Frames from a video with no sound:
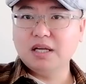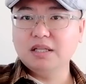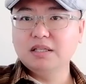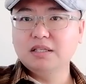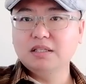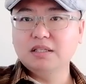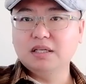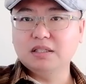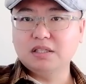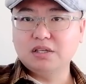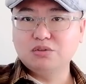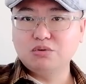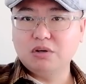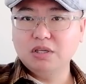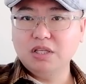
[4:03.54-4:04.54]
弹啊，
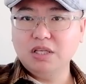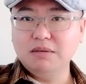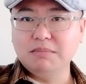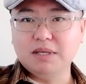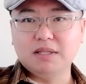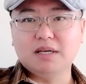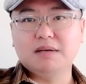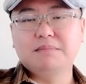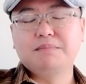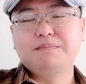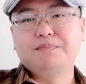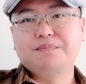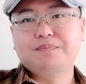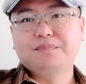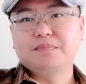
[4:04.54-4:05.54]
它装一枚弹。
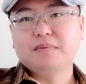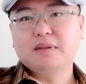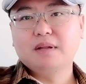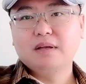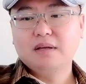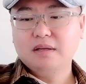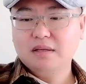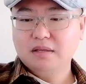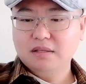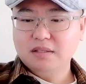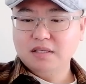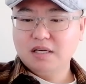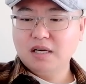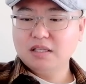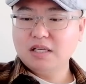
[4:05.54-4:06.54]

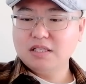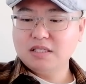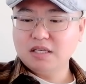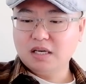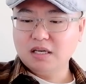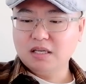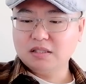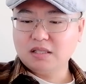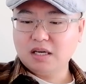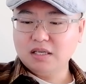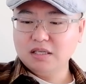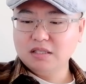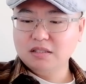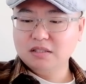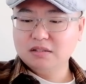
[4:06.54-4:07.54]
你刚才讲了，它
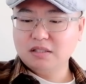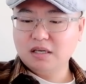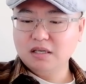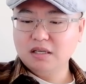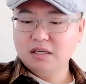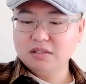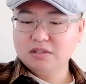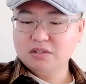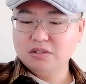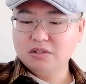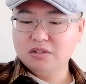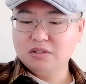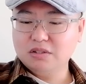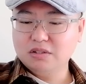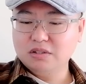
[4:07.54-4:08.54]
这个当量
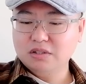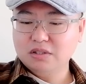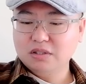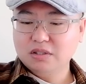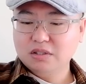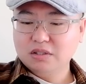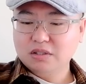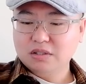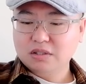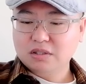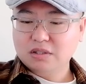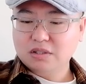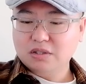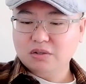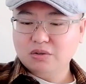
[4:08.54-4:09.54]
是
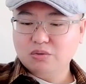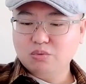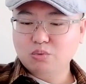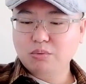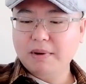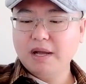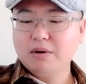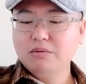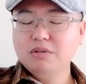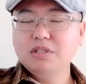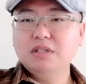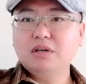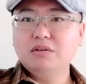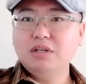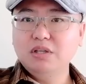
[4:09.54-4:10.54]
五百公
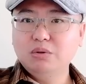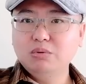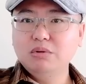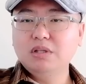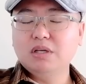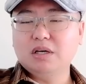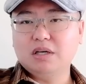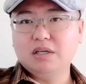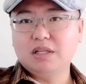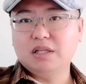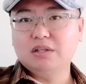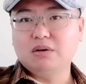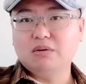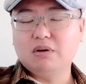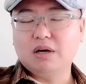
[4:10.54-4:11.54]
斤到一吨的核
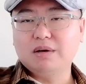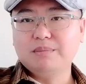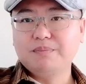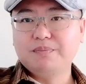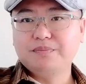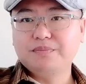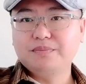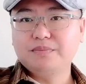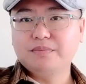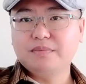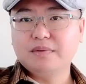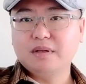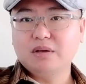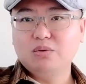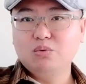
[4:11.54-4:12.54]
弹头啊，
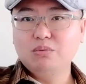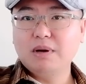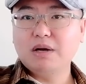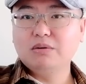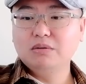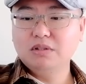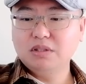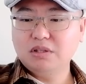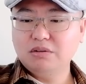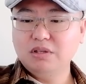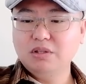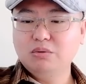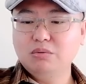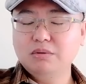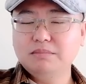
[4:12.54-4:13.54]
五百公斤到
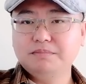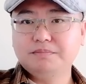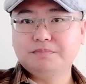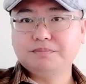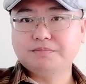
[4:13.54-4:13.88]
一吨